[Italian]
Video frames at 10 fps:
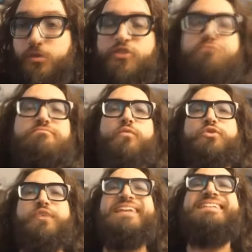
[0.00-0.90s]
quindi un
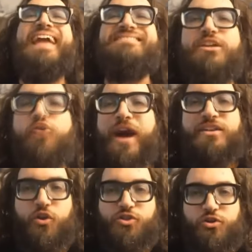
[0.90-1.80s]
mondo identico
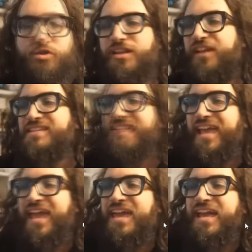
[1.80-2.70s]
al nostro, con la
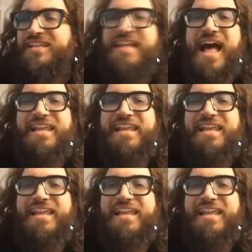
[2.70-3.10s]
differenza che in